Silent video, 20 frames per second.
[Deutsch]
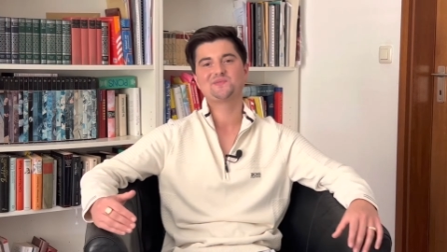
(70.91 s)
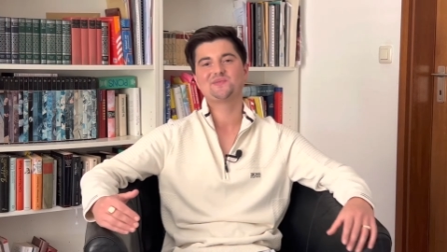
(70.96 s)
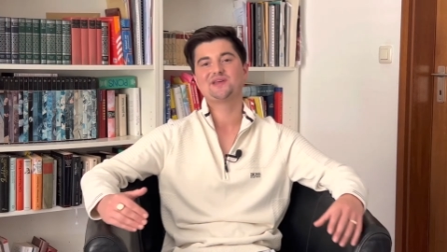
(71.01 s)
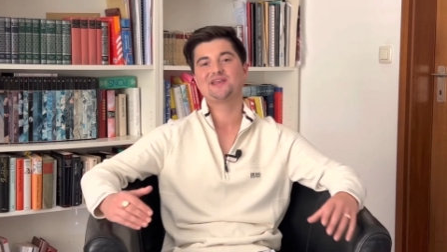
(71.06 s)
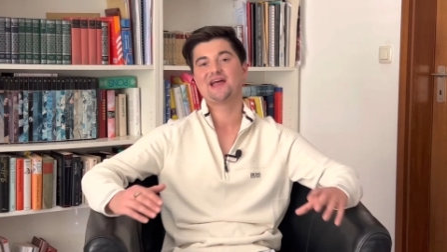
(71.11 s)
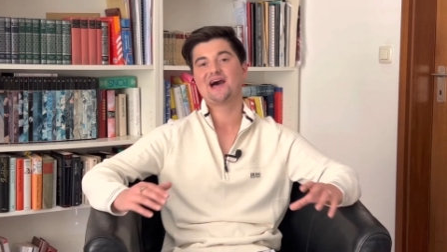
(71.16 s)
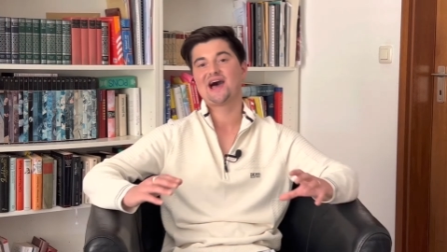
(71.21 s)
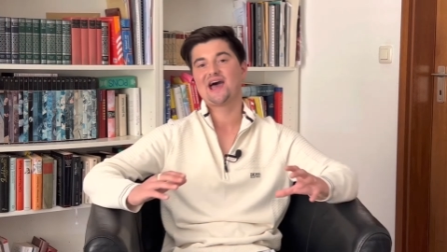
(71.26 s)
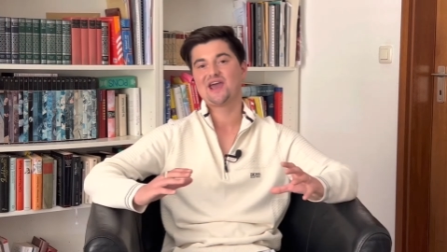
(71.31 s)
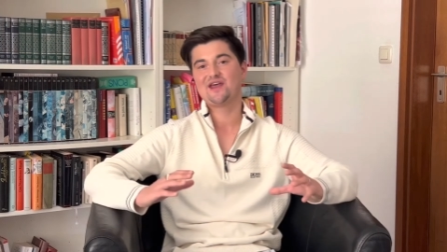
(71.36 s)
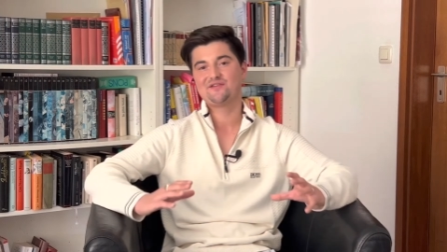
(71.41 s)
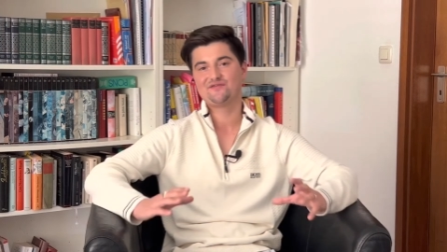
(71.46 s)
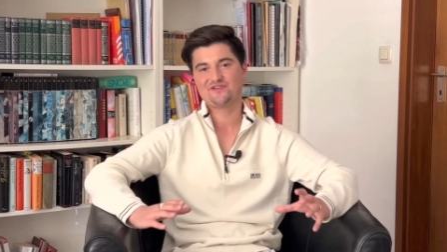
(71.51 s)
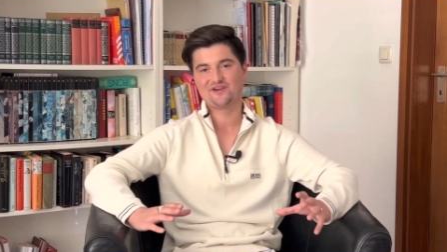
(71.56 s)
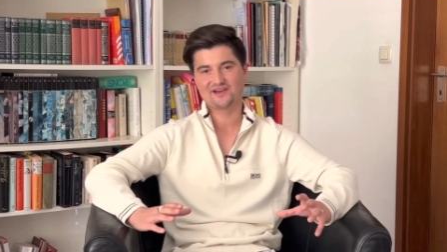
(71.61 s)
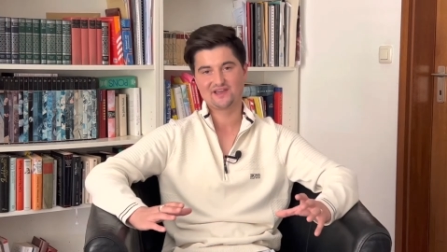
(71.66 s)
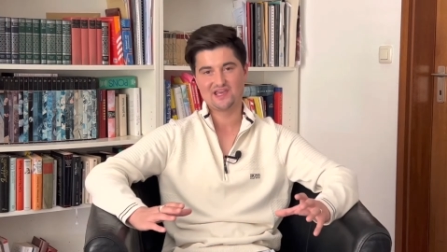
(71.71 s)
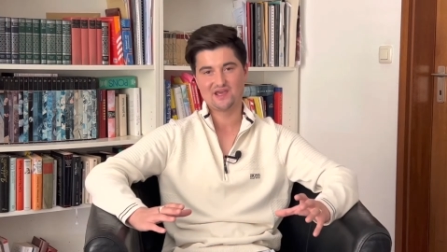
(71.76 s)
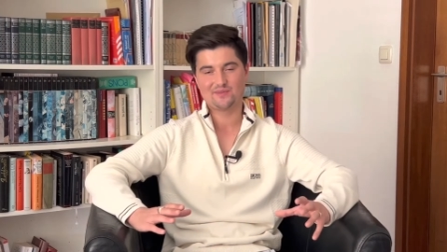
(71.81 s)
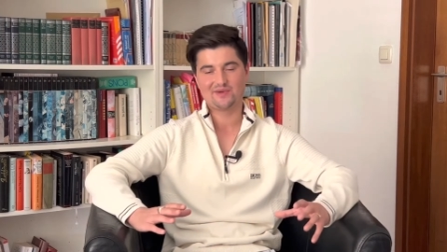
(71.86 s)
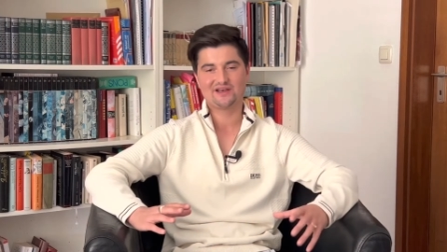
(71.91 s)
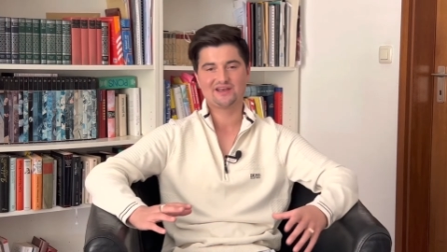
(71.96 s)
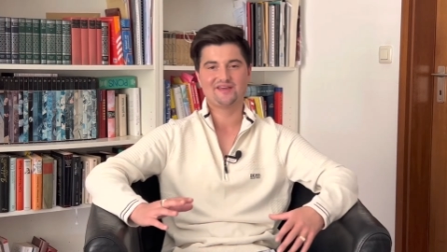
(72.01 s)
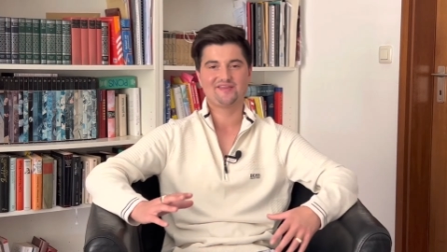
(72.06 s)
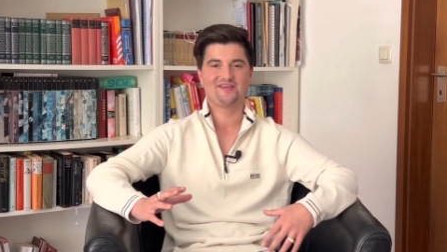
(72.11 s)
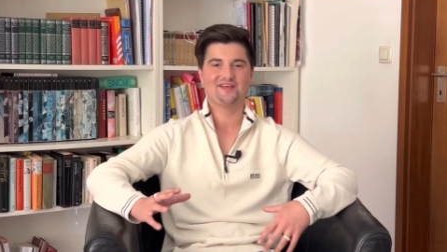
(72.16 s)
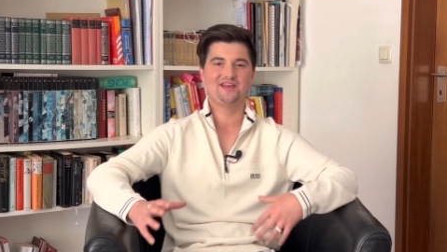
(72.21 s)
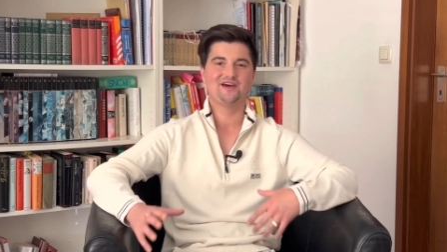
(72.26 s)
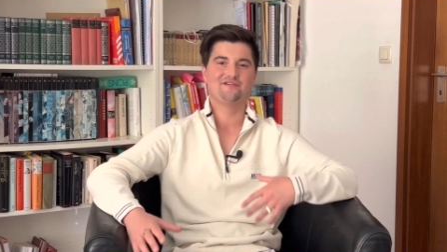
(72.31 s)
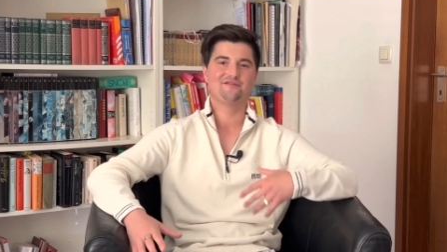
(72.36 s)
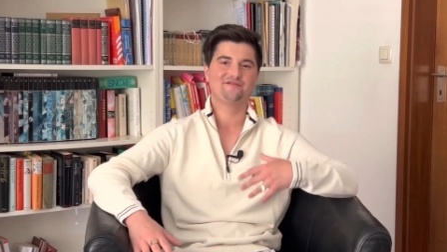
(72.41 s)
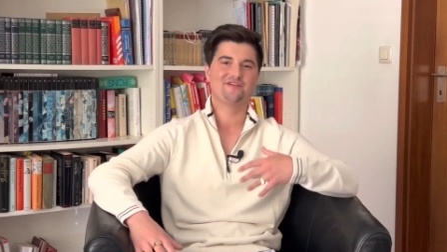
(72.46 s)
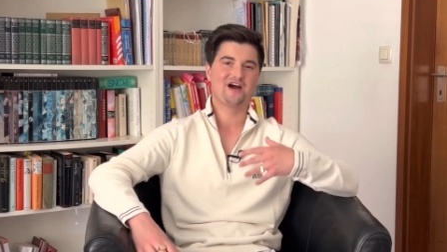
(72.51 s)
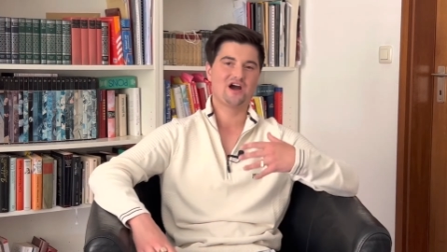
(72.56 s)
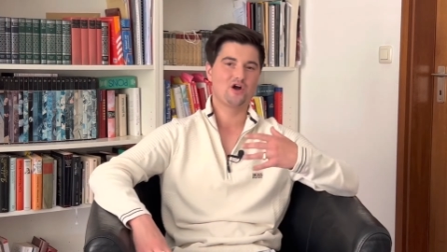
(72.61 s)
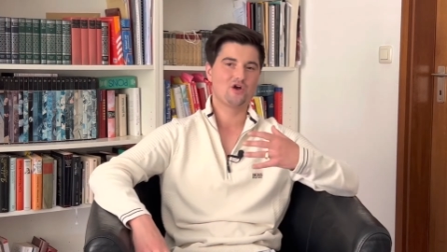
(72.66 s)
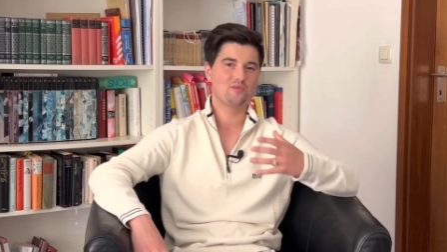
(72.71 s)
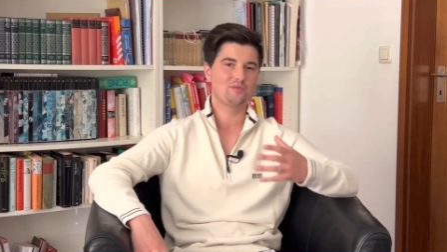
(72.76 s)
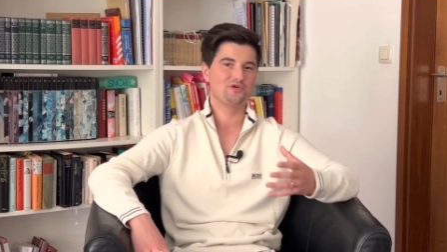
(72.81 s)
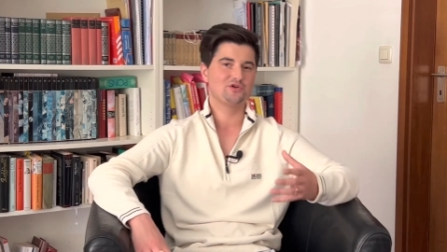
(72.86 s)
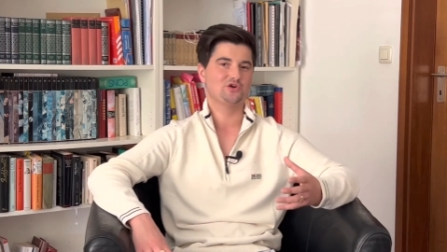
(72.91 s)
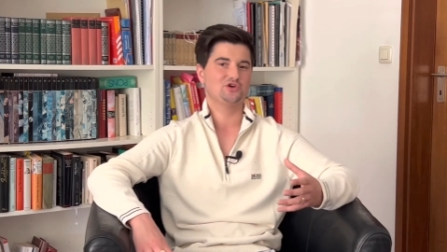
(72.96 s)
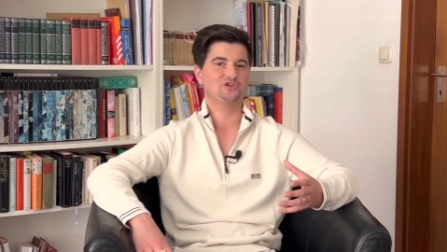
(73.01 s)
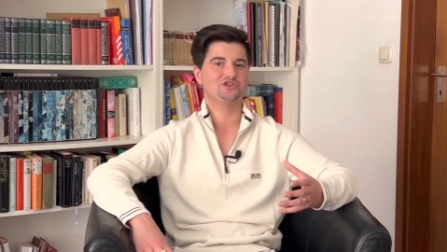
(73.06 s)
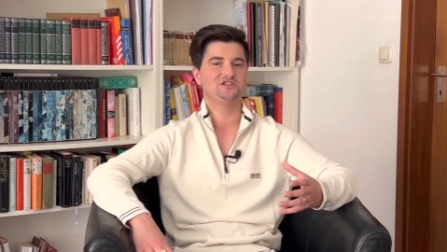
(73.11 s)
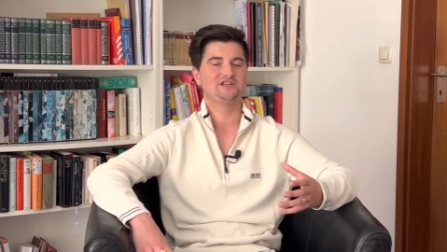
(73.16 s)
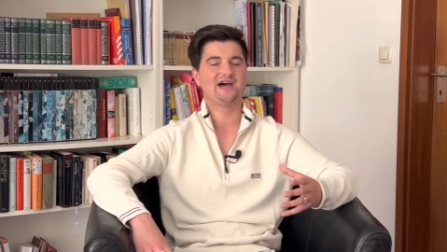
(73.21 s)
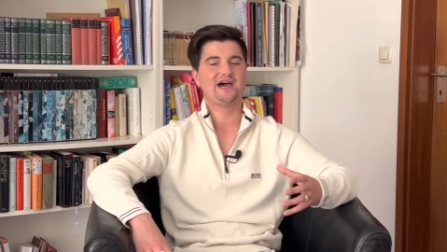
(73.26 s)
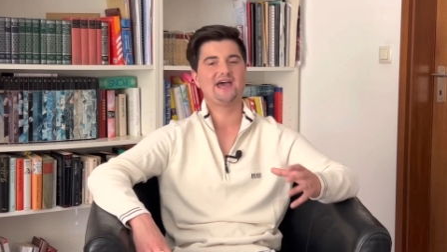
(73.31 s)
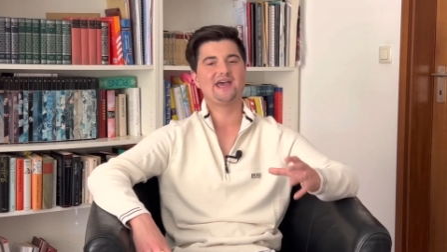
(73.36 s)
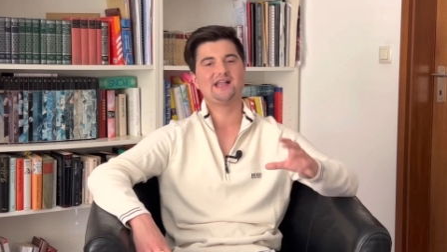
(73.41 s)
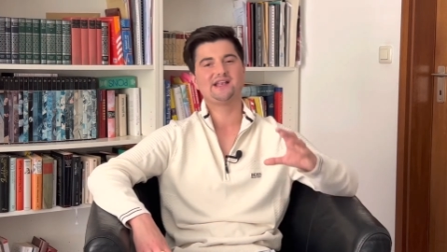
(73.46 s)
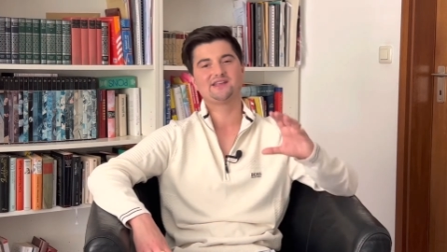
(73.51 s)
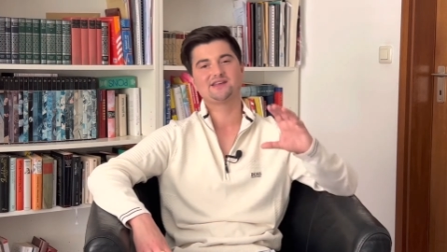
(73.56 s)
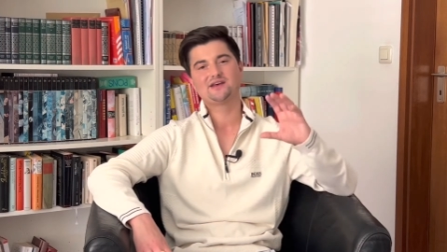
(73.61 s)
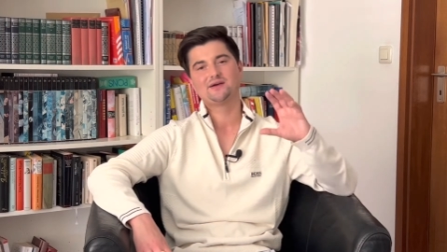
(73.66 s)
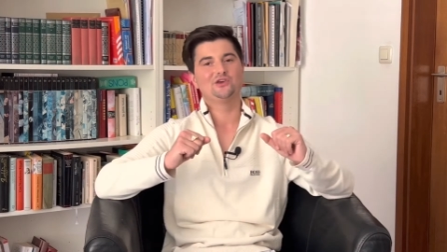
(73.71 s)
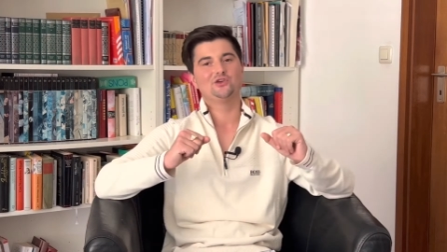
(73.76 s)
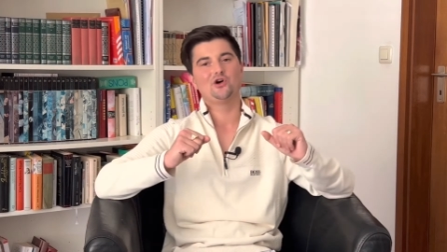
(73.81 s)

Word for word: ich bin einfach jemand, der seine Erfahrungen mit euch teilt.